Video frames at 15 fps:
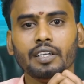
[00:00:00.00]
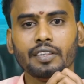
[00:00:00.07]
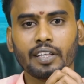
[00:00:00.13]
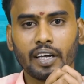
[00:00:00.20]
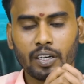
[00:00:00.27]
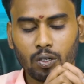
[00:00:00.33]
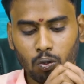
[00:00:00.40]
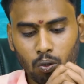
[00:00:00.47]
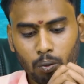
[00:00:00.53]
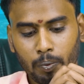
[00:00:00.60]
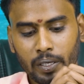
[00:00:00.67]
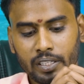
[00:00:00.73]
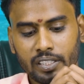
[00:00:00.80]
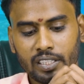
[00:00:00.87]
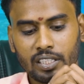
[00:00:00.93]
இந்த ஆண்டு குரு
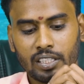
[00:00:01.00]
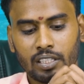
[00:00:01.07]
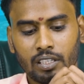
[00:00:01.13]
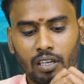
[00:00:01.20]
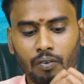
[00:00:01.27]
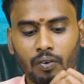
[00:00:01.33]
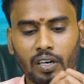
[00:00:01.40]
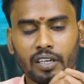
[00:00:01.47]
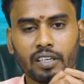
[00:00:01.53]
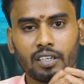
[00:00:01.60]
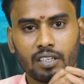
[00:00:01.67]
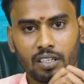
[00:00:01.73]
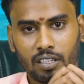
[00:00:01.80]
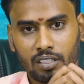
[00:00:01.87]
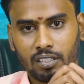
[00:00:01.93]
பேச்சு எவ்வாறு
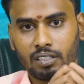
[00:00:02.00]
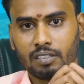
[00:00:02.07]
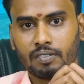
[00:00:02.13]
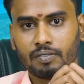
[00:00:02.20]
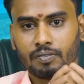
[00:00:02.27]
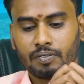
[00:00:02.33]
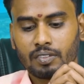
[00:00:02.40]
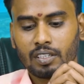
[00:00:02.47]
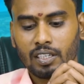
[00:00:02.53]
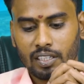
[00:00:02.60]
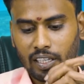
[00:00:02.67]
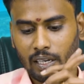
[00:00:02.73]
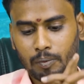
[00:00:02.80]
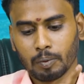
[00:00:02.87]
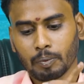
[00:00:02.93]
இருக்கிறது
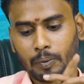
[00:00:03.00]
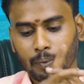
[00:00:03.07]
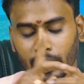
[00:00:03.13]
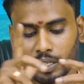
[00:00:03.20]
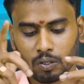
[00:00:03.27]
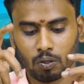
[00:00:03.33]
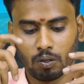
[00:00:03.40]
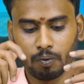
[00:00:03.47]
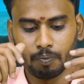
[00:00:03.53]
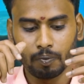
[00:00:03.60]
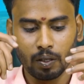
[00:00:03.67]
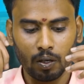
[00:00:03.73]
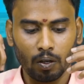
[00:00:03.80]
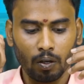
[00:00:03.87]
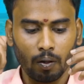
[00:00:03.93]
இதான் நம்ம இப்போ பார்க்குறோம்
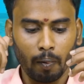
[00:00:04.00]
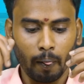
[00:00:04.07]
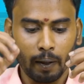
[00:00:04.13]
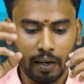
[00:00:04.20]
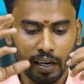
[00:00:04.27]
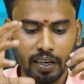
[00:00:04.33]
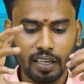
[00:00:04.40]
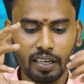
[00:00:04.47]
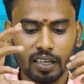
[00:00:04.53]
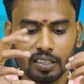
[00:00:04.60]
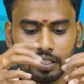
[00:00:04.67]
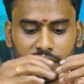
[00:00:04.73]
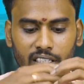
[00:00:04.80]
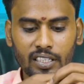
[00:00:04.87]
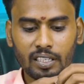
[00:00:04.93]
கன்னி
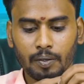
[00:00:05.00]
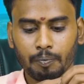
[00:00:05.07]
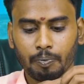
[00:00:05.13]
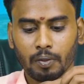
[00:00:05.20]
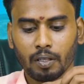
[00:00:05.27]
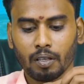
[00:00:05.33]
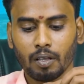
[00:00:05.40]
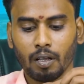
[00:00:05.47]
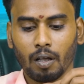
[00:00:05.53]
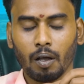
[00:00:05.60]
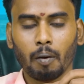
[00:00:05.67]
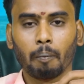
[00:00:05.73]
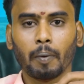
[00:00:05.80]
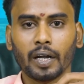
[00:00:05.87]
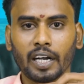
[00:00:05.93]
ராசிக்கு
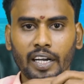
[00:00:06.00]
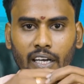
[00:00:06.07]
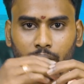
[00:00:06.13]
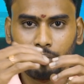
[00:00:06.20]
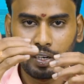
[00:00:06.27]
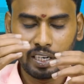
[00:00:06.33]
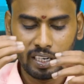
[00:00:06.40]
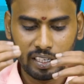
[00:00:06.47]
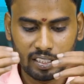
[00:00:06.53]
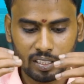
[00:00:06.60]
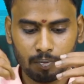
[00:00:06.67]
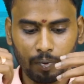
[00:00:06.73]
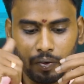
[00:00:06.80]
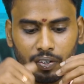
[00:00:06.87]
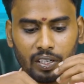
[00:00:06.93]
பன்னெண்டாம் வீடான
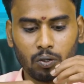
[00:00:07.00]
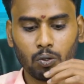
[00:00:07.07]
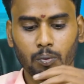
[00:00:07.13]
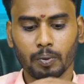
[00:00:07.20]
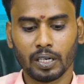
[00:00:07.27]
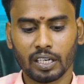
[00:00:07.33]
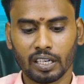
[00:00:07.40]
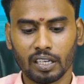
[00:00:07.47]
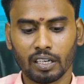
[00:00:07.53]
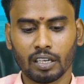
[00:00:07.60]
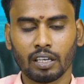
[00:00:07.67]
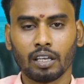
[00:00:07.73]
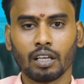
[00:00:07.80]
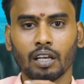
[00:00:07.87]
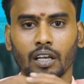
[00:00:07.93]
சிம்ம வீட்டை குரு பார்க்குறார்
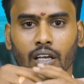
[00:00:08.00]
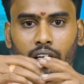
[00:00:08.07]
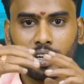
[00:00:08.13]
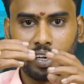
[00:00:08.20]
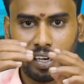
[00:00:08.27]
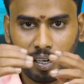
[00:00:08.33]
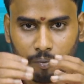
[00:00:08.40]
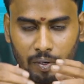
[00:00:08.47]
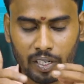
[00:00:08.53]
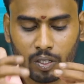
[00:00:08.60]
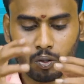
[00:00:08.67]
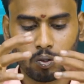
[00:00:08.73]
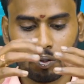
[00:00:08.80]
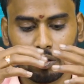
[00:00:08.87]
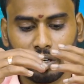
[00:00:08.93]
ரெண்டாம் வீட்டை
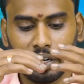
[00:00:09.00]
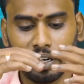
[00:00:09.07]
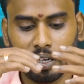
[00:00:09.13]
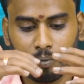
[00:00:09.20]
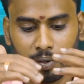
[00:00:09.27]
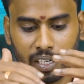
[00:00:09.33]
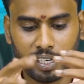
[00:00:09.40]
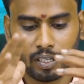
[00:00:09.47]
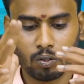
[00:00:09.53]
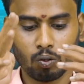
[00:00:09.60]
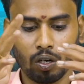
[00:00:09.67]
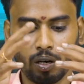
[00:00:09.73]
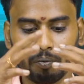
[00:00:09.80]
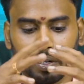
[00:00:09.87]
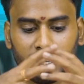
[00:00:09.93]
ரெண்டாம் வீடான
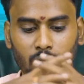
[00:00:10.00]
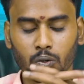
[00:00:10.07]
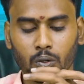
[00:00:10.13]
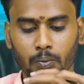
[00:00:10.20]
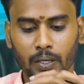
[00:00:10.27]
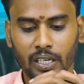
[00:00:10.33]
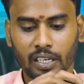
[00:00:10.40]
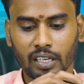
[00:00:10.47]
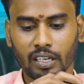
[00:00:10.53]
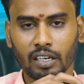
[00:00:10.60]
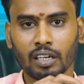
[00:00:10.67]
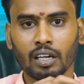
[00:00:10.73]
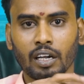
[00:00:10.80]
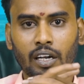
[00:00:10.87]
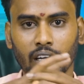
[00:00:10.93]
துலாம் வீட்டை குரு பார்க்குறார்
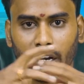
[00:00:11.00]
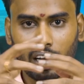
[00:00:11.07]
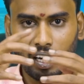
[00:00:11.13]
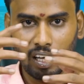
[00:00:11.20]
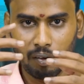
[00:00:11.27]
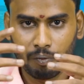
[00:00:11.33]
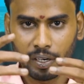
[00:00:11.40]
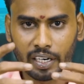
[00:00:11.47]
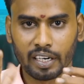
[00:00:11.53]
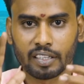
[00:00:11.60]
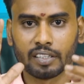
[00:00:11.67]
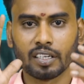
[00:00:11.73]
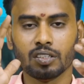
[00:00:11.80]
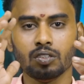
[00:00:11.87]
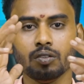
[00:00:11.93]
நாலாம்
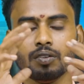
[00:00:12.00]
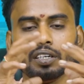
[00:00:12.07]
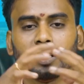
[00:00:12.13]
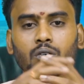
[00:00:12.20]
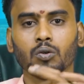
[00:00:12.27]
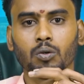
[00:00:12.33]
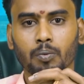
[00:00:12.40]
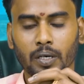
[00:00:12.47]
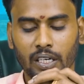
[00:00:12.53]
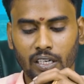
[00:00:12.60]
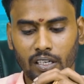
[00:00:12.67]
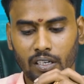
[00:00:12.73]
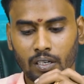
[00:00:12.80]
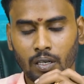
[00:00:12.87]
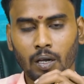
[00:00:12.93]
வீடான தனுசு வீட்டை குரு
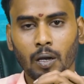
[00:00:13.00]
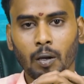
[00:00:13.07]
பார்க்குறார்